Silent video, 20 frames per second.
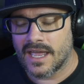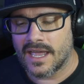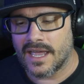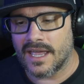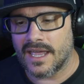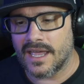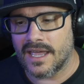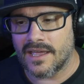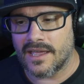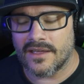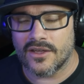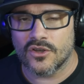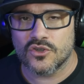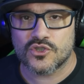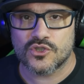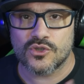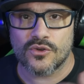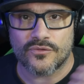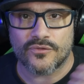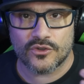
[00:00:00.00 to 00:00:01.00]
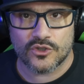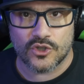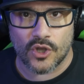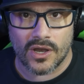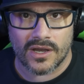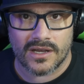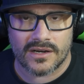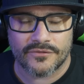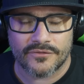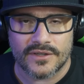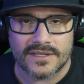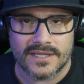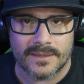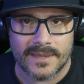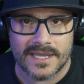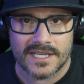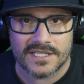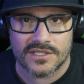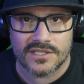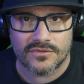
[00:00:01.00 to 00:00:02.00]
É, eu sou fotógrafo e
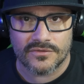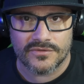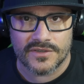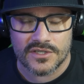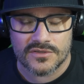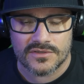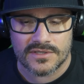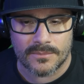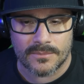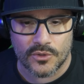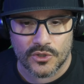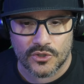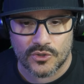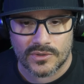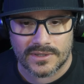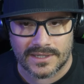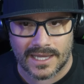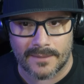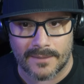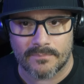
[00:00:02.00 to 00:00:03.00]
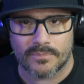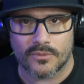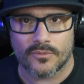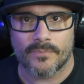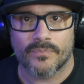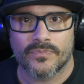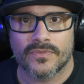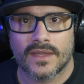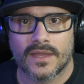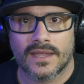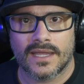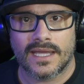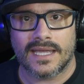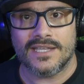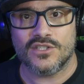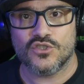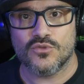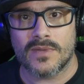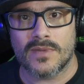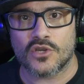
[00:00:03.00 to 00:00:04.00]
também edito vídeos há muito tempo. É,
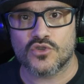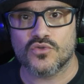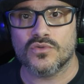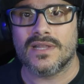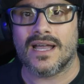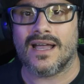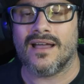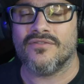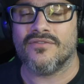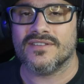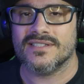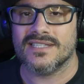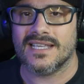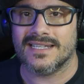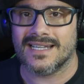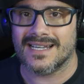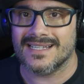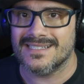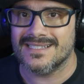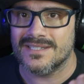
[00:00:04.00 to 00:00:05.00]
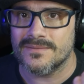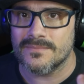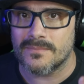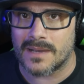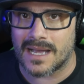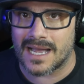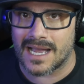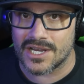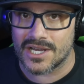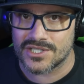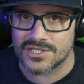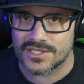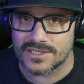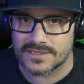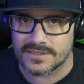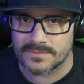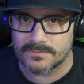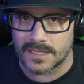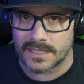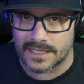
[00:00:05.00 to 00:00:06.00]
isso me ajuda a fazer análise de
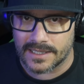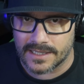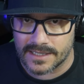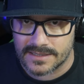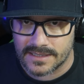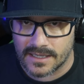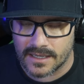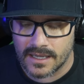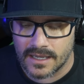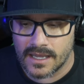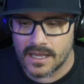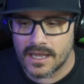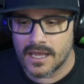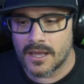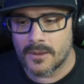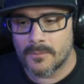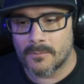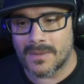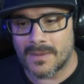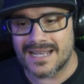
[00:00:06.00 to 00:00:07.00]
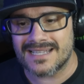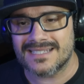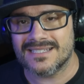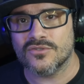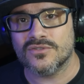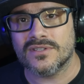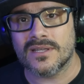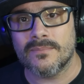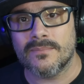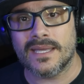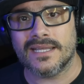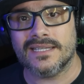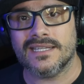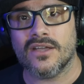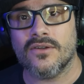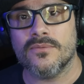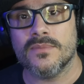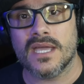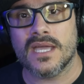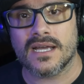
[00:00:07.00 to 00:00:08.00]
imagens, beleza? Mas eu também
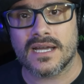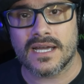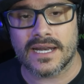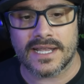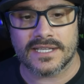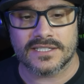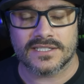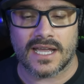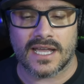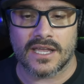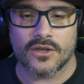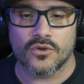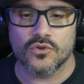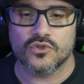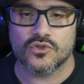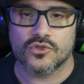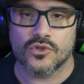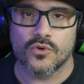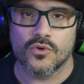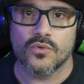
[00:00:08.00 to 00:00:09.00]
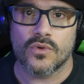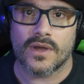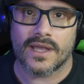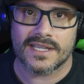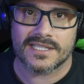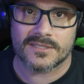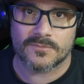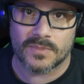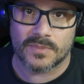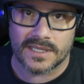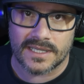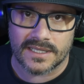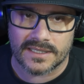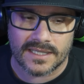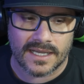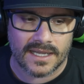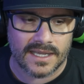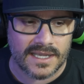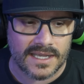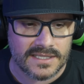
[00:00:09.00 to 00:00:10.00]
tenho a minha crença. Eu sou
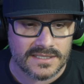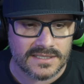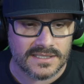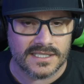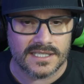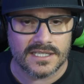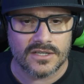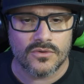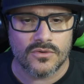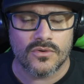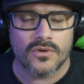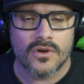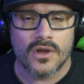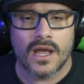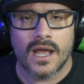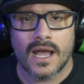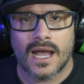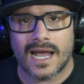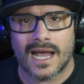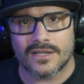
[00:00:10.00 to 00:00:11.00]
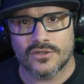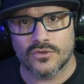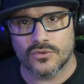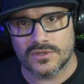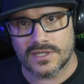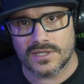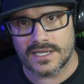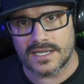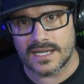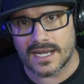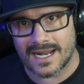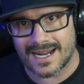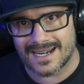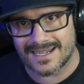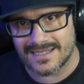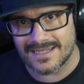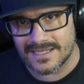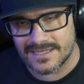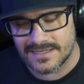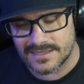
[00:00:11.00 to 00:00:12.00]
espírita e sigo a doutrina
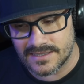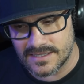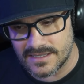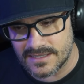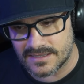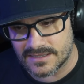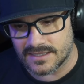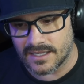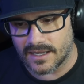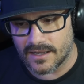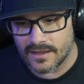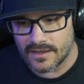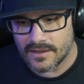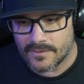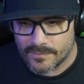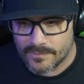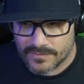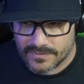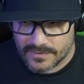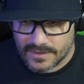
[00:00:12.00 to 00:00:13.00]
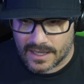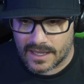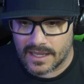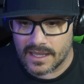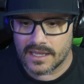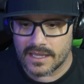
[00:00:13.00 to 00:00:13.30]
kardecista. Né?